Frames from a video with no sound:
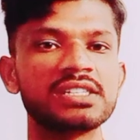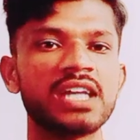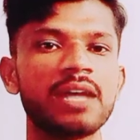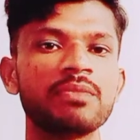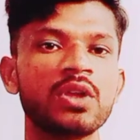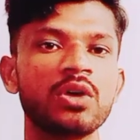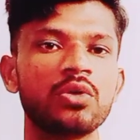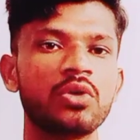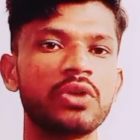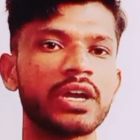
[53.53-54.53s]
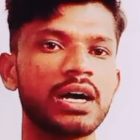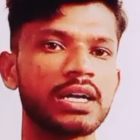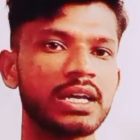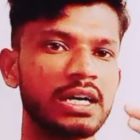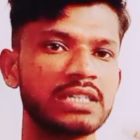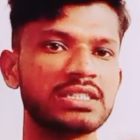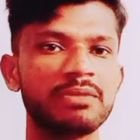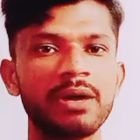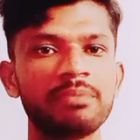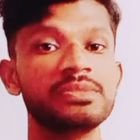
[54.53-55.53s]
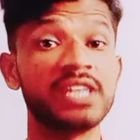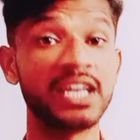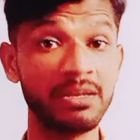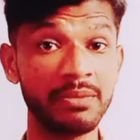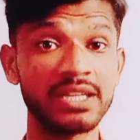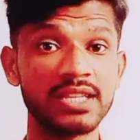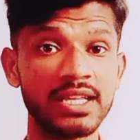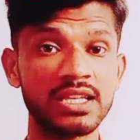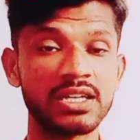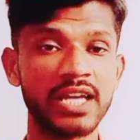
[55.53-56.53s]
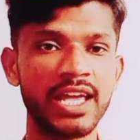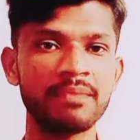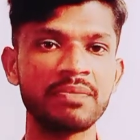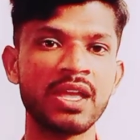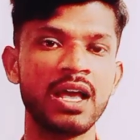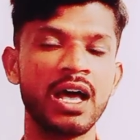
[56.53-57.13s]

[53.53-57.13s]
वर्कर्स हैं उन्होंने कहा कि खान साहब आप जेल में इतने दिन रहे हैं